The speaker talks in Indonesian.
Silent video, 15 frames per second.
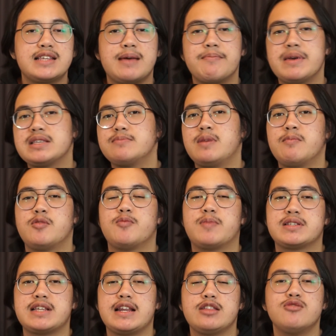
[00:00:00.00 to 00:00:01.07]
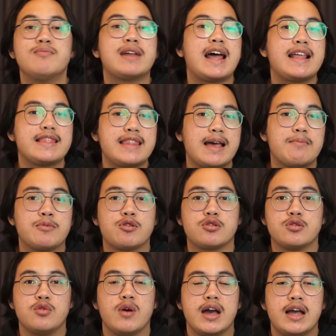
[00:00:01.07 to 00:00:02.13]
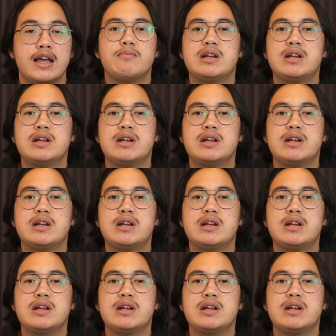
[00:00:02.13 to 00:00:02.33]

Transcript: sampai 90% itu merata menurut gue